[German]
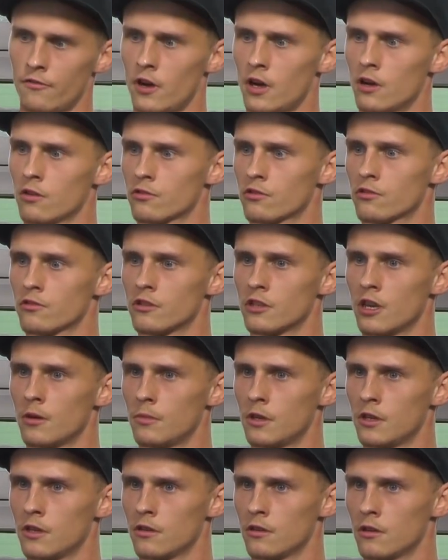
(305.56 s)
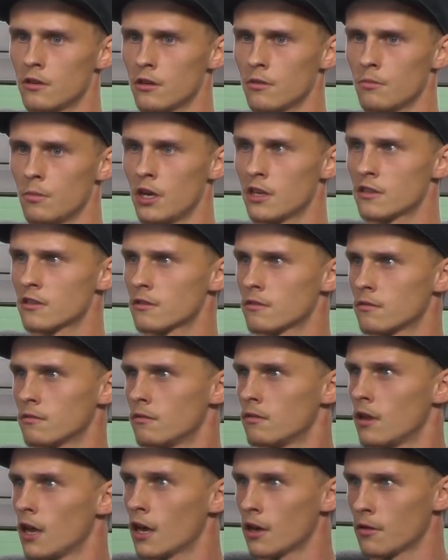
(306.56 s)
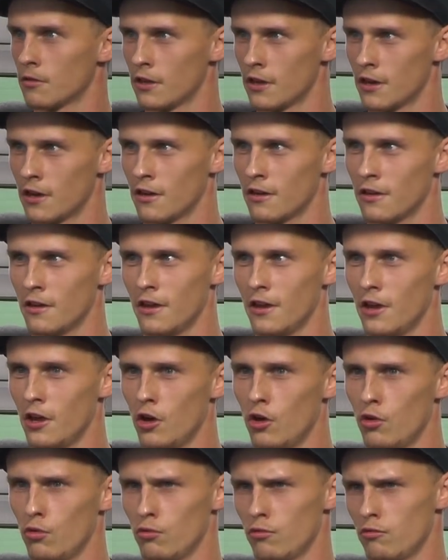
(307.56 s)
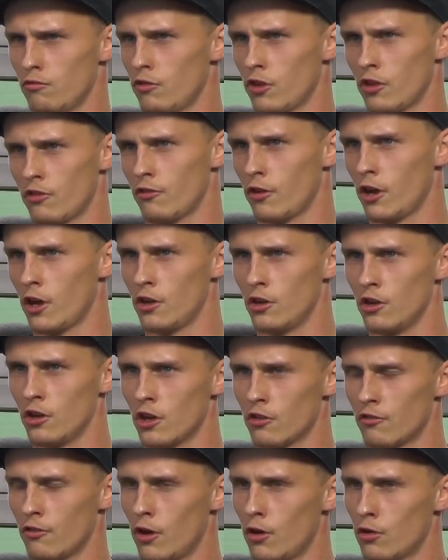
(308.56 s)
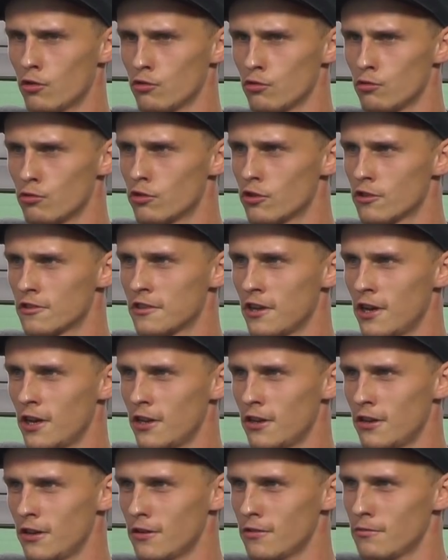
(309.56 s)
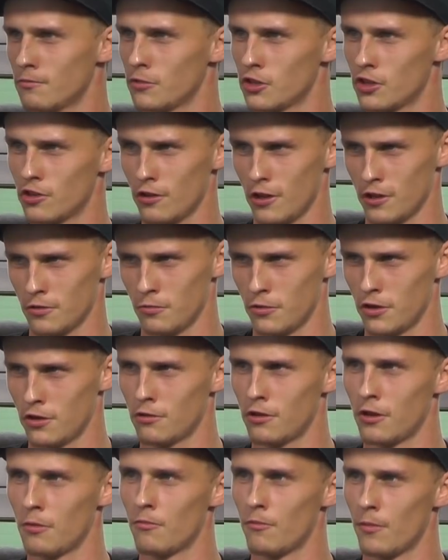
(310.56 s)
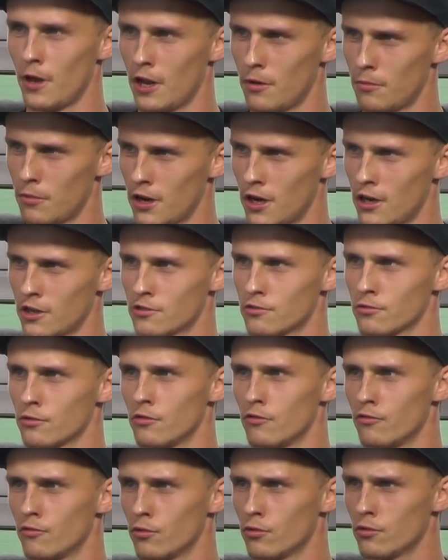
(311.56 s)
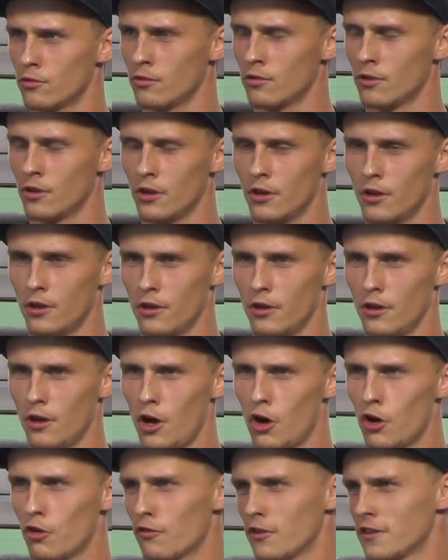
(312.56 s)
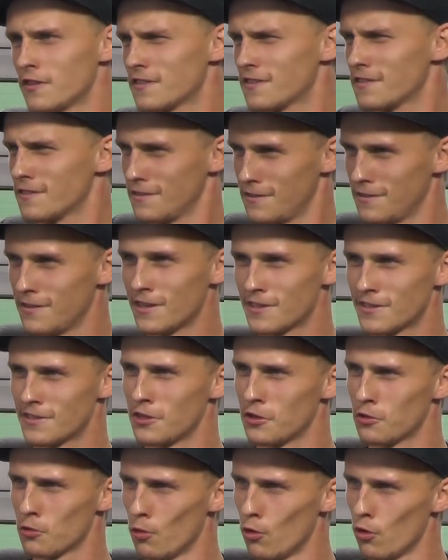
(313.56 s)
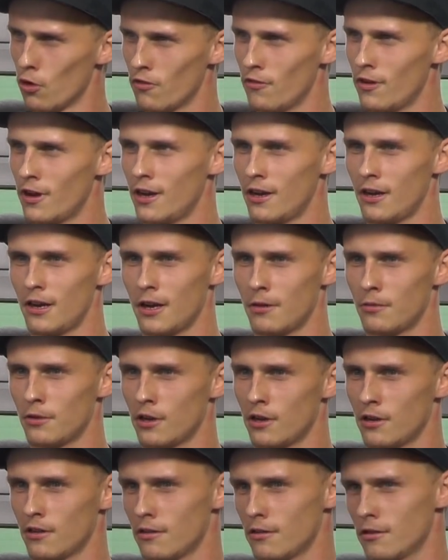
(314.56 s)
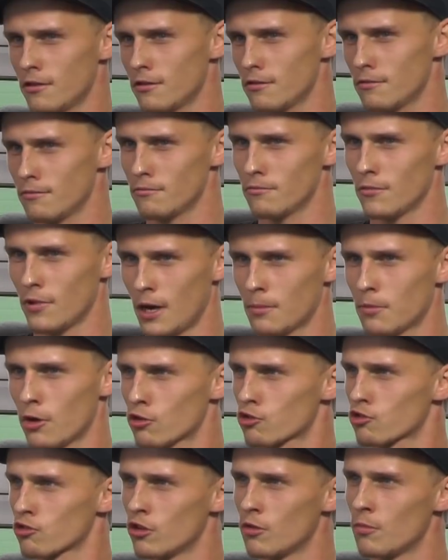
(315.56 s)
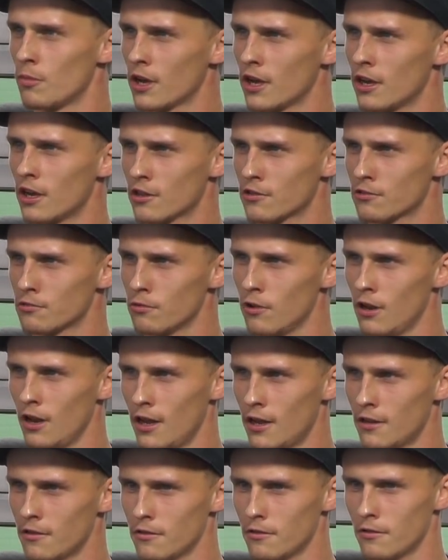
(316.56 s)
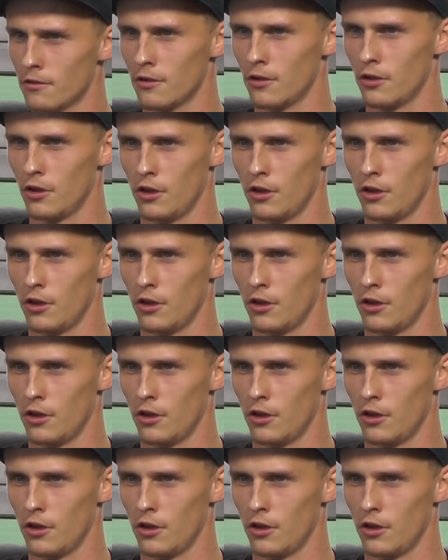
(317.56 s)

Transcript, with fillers: Erfahrung zu sammeln noch im ersten Herrenjahr. Und Westfalenliga war auch eine gute Zeit da, mich erstmal an den Männerbereich zu gewöhnen. Auch wenn es jetzt nicht hoch war, aber äh, habe auch schon eine Menge dazugelernt.